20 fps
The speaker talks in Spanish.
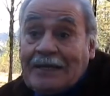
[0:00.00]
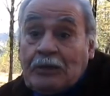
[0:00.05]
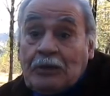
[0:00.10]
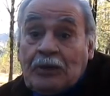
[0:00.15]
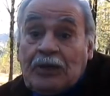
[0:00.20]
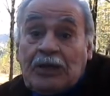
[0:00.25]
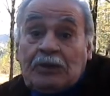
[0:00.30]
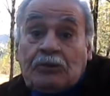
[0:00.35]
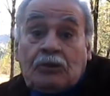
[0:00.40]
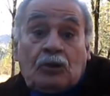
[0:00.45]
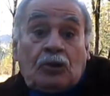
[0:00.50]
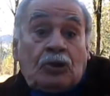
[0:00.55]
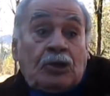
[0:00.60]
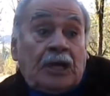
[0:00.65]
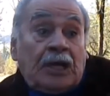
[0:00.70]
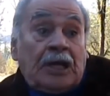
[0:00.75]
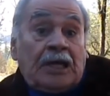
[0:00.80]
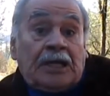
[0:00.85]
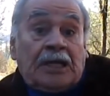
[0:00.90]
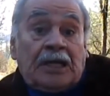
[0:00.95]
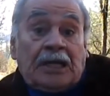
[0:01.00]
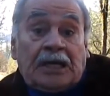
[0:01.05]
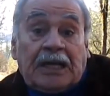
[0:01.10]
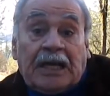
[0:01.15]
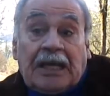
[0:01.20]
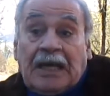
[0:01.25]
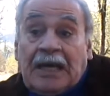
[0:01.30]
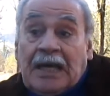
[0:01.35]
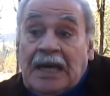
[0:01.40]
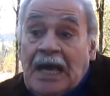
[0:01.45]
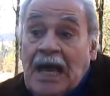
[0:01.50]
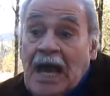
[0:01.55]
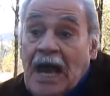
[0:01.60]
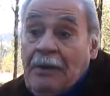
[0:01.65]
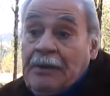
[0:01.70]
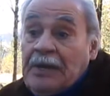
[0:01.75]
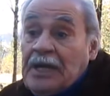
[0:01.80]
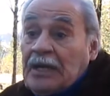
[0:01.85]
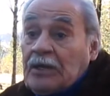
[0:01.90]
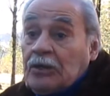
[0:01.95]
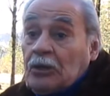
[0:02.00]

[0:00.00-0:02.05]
con estos Kirchner que habían